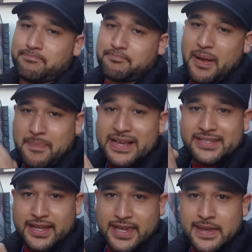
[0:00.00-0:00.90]
papá
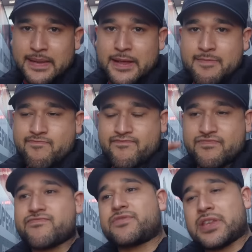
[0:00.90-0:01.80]
está aquí,
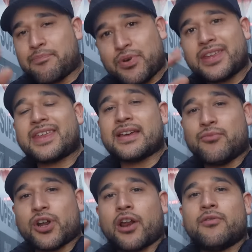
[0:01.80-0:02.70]
se puede
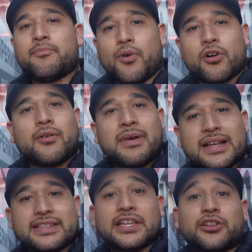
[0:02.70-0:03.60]
demorar un poco
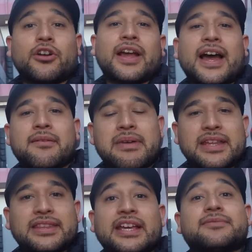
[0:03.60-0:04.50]
más. Si entró
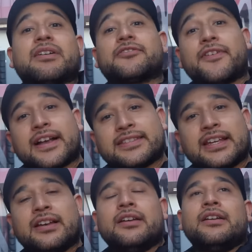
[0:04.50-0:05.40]
legalmente es más
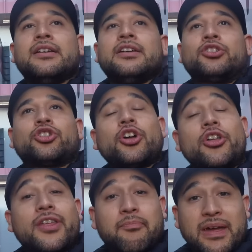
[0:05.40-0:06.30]
fácil,
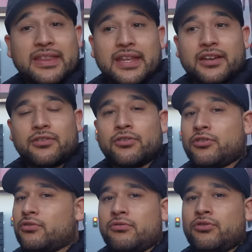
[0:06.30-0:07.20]
todo depende.
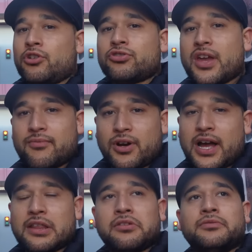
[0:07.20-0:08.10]
No soy
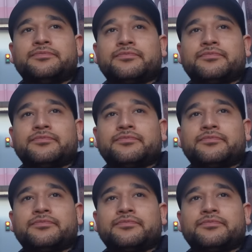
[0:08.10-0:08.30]
abogado,